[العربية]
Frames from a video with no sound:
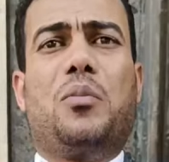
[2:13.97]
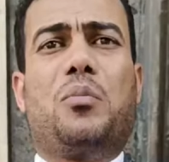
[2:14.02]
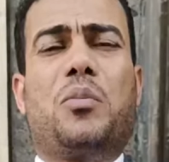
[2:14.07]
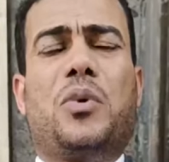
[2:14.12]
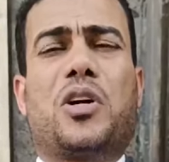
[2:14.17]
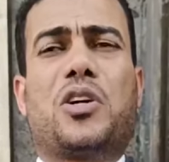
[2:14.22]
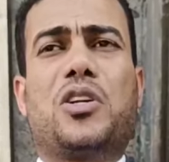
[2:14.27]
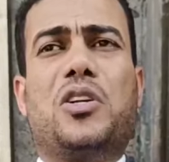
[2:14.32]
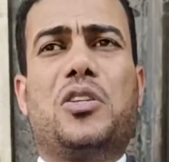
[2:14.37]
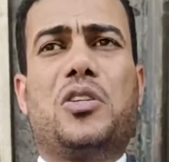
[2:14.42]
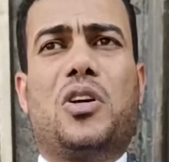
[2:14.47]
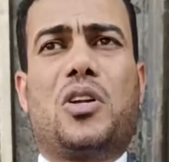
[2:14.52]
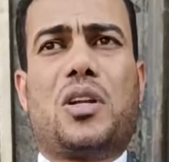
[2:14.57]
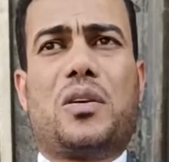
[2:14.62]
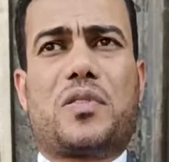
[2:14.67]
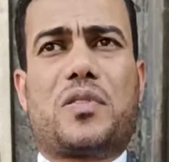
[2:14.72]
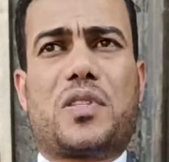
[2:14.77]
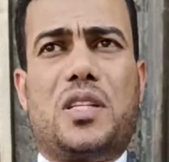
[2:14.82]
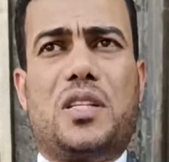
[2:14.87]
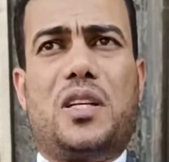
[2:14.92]
مريضة
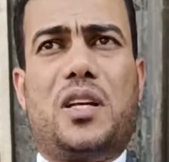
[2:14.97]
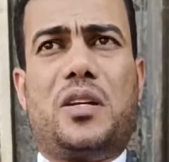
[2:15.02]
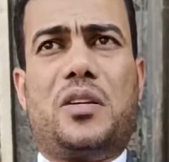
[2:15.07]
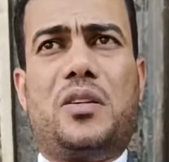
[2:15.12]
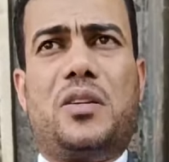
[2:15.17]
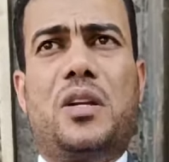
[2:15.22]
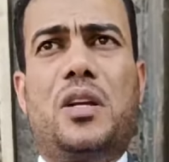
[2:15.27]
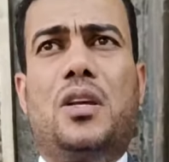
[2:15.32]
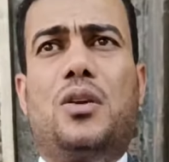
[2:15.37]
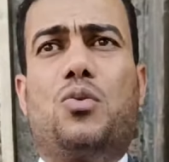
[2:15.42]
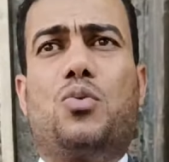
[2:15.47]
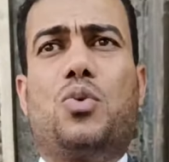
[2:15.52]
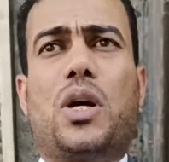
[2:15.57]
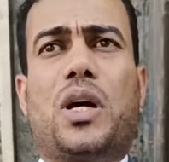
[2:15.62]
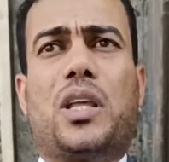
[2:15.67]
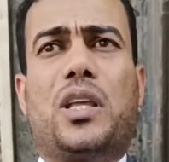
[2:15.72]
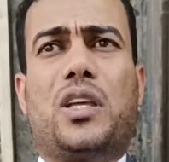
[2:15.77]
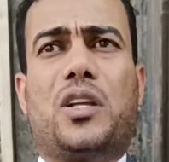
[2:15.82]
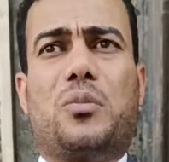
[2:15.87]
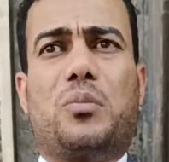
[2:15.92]
نفسيا
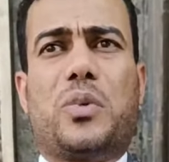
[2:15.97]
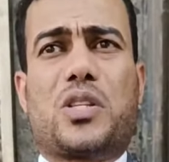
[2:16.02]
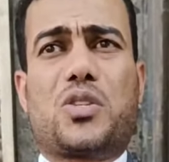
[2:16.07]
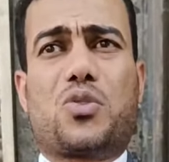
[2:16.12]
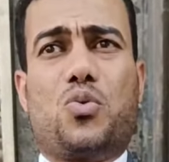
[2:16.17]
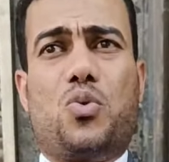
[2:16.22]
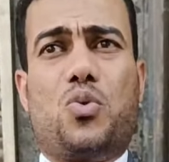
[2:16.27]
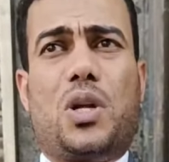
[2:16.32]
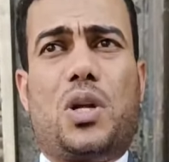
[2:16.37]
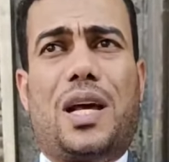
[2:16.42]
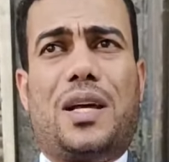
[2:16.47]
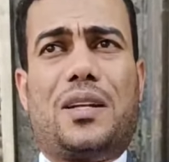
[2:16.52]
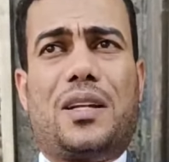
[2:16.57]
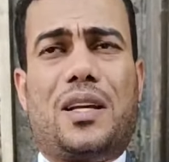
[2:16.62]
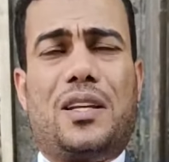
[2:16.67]
وغير مسؤولة عن